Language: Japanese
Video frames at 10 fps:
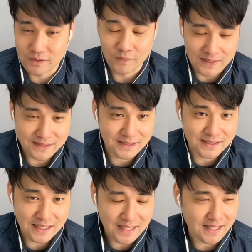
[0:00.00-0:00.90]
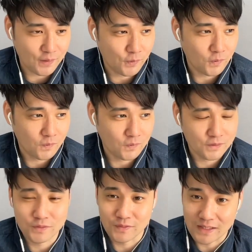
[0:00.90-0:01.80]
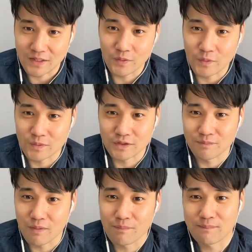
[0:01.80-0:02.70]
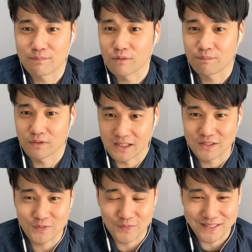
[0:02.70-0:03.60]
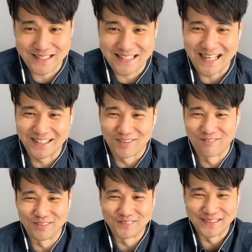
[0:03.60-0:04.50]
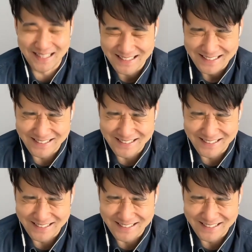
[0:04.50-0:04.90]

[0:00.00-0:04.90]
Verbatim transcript: のが好きで、あのー、ちょっとね、今日ちょっとポップアップショップにちょっと行ってきたいと思うんで、